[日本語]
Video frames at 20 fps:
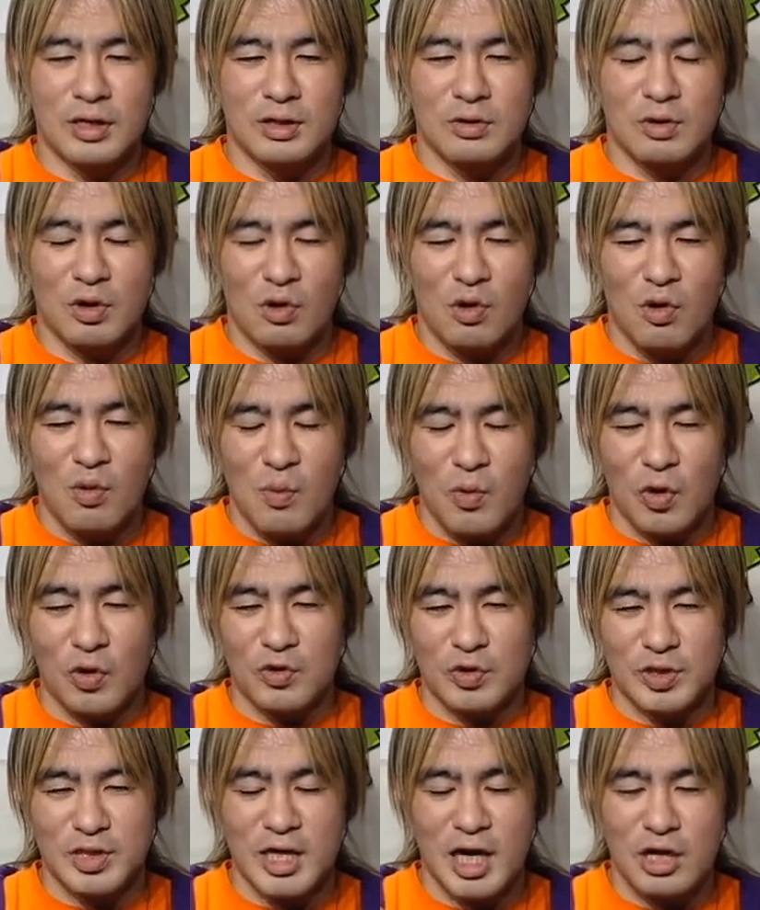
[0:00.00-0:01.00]
ドラゴンボール
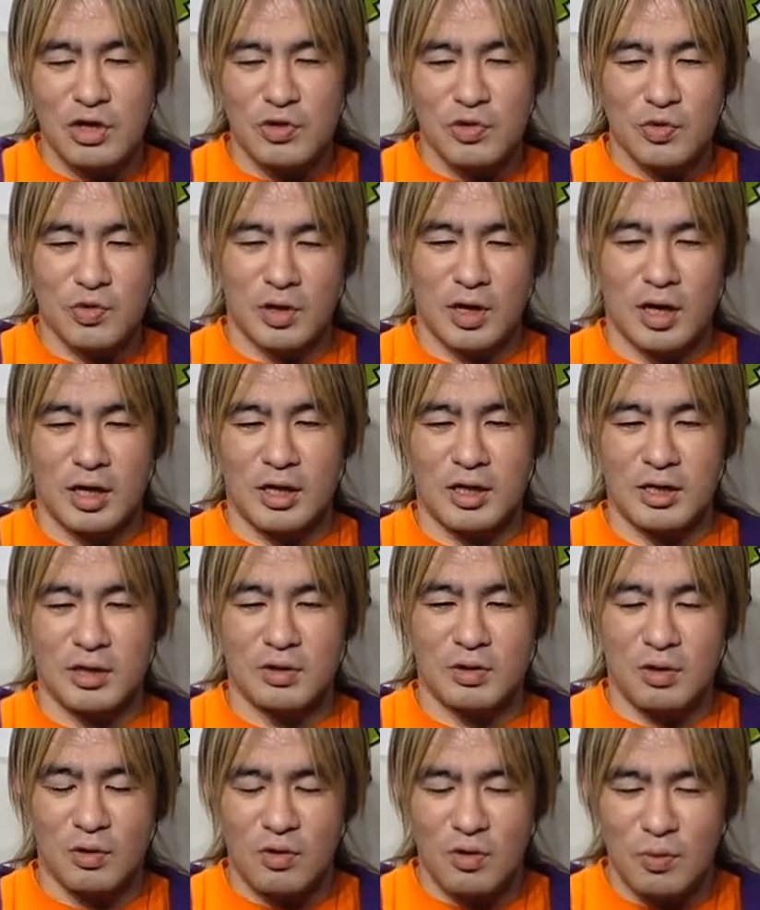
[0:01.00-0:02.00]
の最終回「
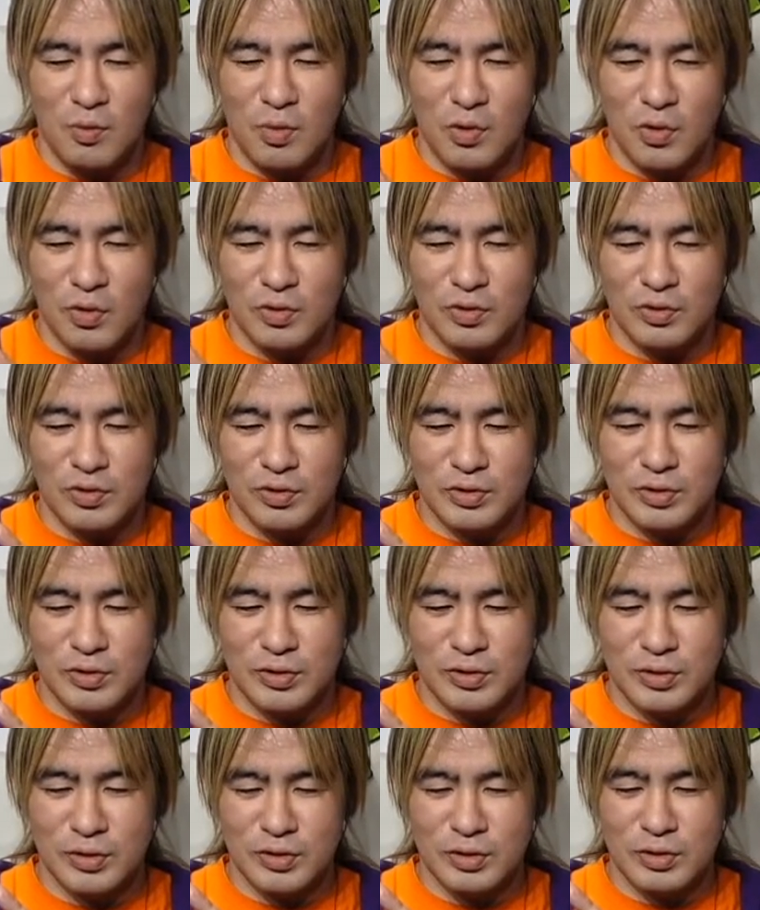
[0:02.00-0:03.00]
ドラゴンボール」っ
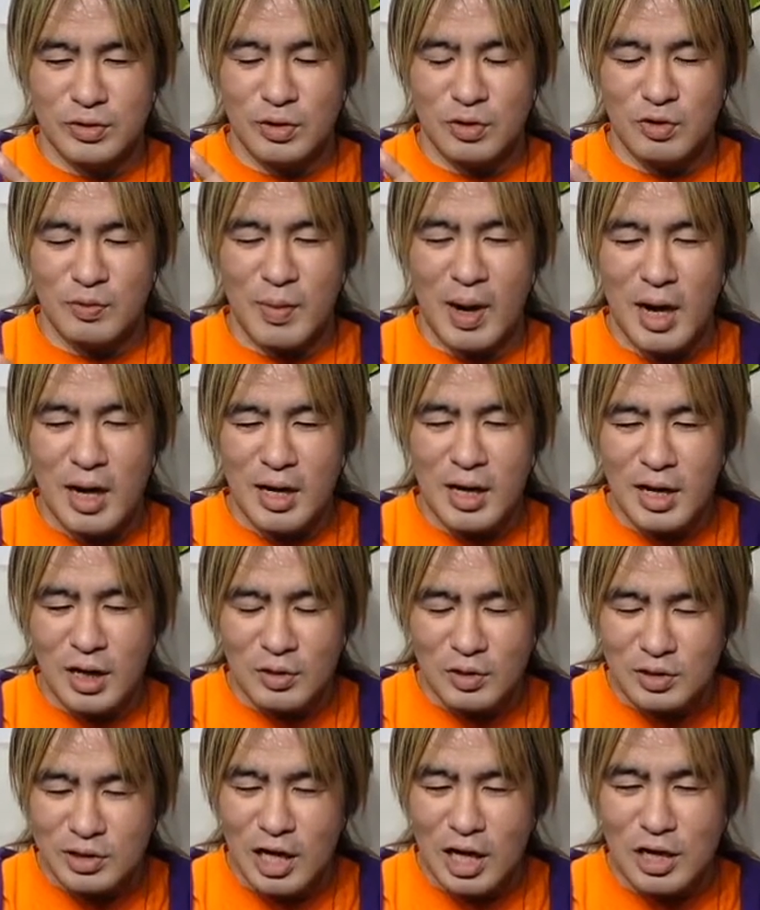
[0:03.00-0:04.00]
ていう漫画
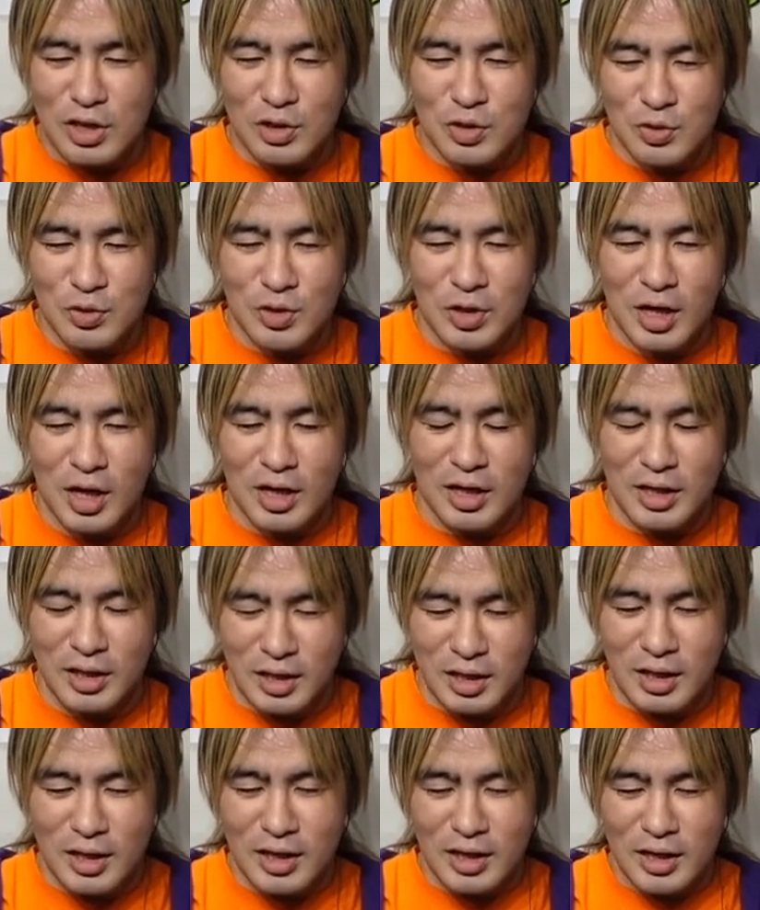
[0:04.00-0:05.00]
の最終回